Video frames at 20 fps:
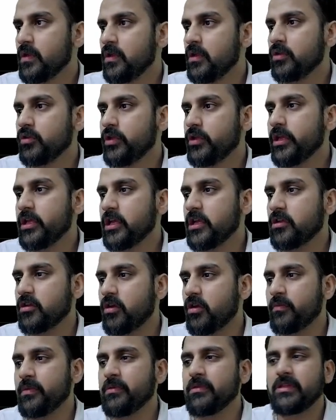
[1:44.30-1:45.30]
तो एक
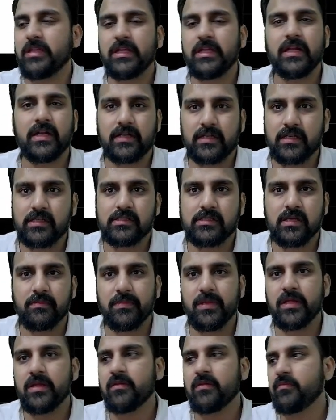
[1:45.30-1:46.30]
इकोनॉमी में तीन एक्टर्स
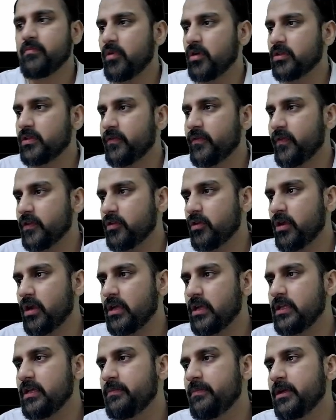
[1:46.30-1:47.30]
हमने बहुत दफ़ा दोहरा
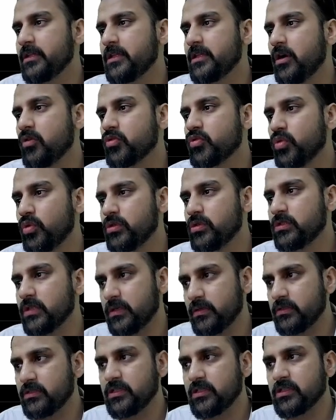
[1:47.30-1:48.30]
ली है बात हाउस
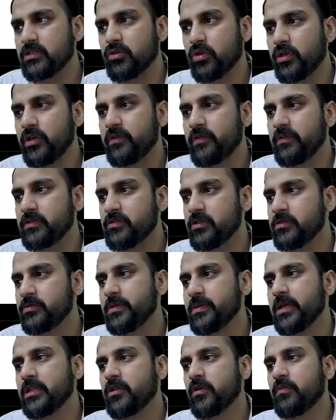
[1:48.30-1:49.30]
होल्ड जिनको इंडिविजुअल्स
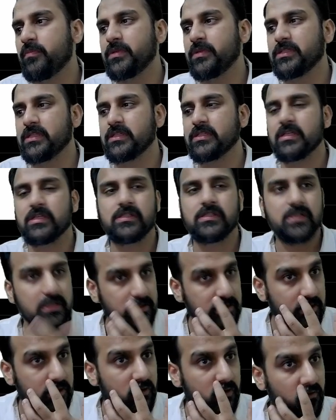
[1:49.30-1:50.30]
भी कहता हूँ बिजनेसेस
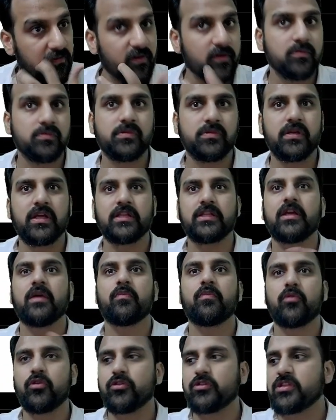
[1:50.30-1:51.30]
जिनको फर्म्स भी कहते हैं
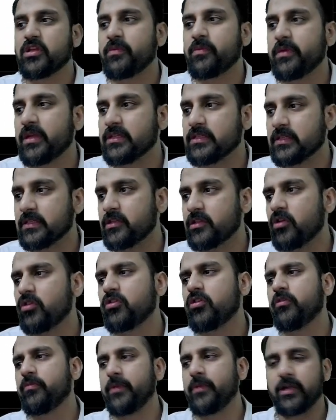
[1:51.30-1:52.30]
प्रोड्यूसर भी कह सकते हैं और
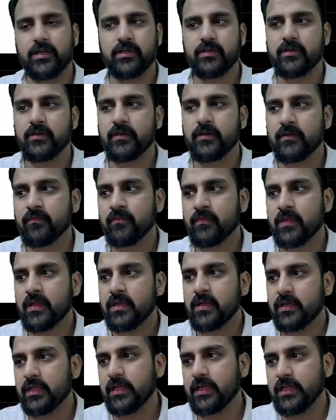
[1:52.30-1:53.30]
गवर्नमेंट
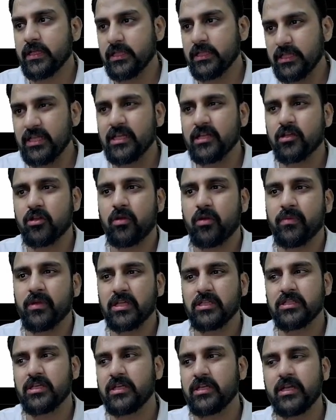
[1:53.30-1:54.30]
ठीक है ये तीन इकोनॉमिक
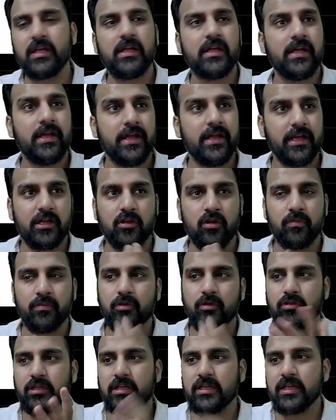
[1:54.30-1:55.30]
एजेंट है इकोनॉमी
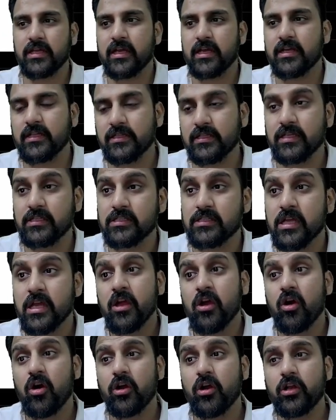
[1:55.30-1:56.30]
को देखने का एक अंदाज
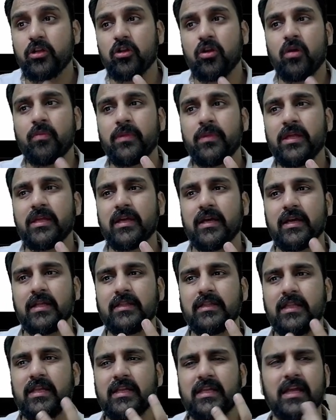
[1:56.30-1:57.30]
और इकोनॉमी के
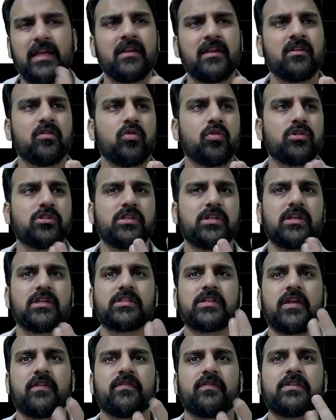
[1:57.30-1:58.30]
अंदर किन गुड्स एंड
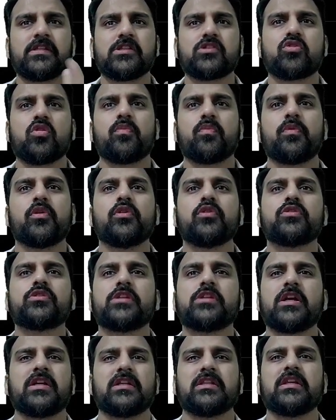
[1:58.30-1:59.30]
सर्विसेज को प्रोड्यूस
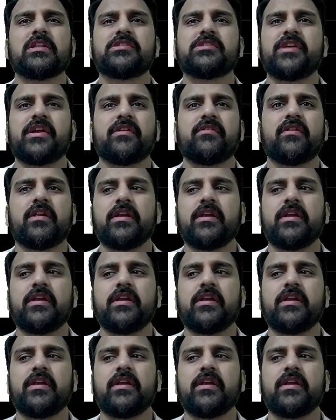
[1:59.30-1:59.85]
किया जाता है जनरली